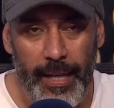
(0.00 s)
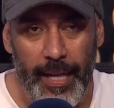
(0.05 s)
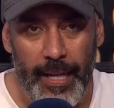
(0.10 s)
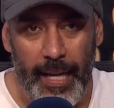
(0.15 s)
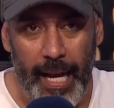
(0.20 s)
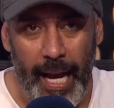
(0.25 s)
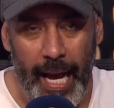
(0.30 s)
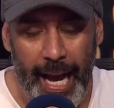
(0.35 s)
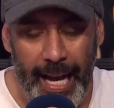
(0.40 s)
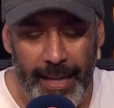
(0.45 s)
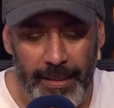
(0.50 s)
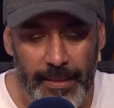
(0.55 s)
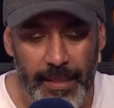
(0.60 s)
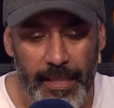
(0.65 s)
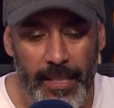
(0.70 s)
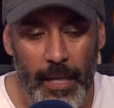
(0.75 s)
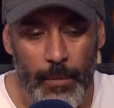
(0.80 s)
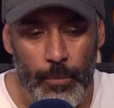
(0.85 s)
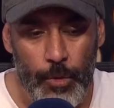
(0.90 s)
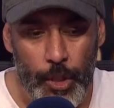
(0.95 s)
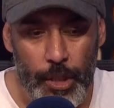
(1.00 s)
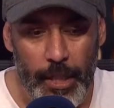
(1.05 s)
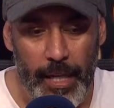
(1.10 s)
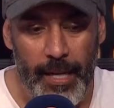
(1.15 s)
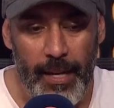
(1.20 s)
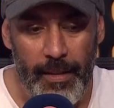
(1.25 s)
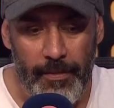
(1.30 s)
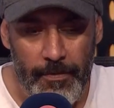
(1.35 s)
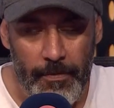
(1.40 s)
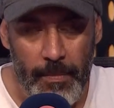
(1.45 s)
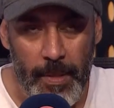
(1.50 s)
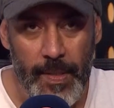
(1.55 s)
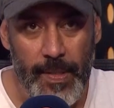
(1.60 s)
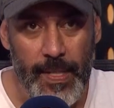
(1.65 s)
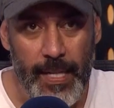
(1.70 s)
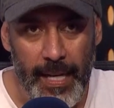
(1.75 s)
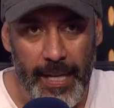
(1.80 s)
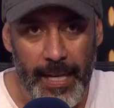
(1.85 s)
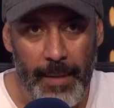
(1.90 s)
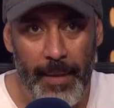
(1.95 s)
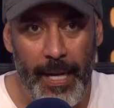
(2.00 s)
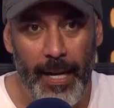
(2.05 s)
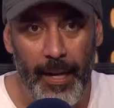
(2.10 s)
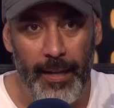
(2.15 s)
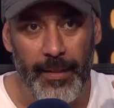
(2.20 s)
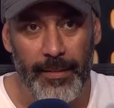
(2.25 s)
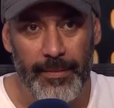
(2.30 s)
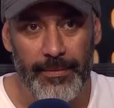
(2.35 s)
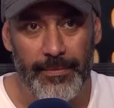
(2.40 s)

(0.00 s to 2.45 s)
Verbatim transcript: كان عندنا مشكله في مصر يا جماعه